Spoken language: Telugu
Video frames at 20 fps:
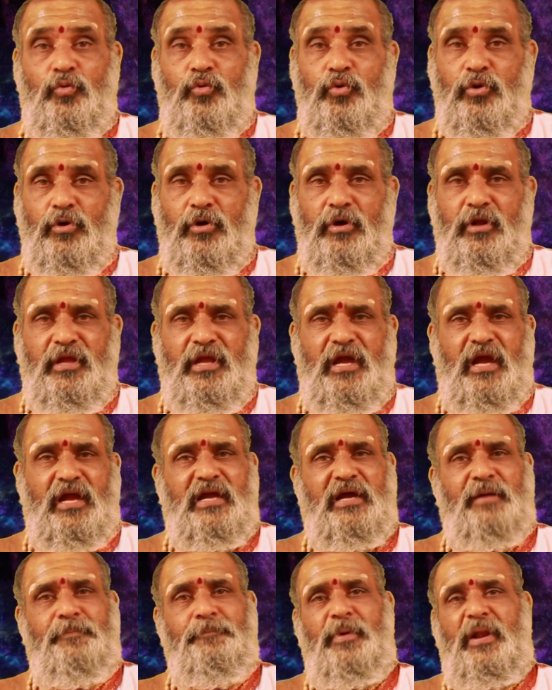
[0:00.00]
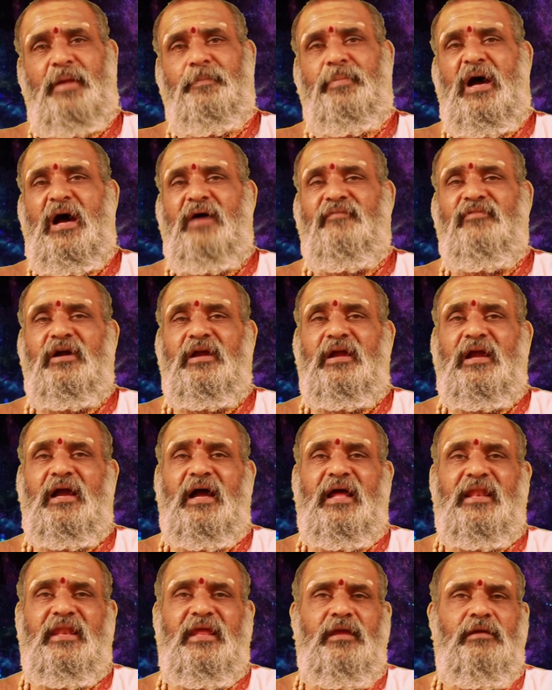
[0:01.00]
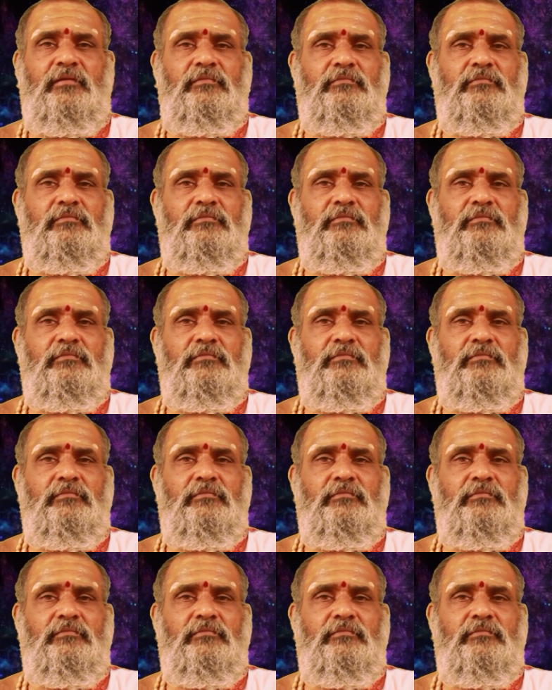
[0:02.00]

గురుడు యొక్క ప్రభావం కానీ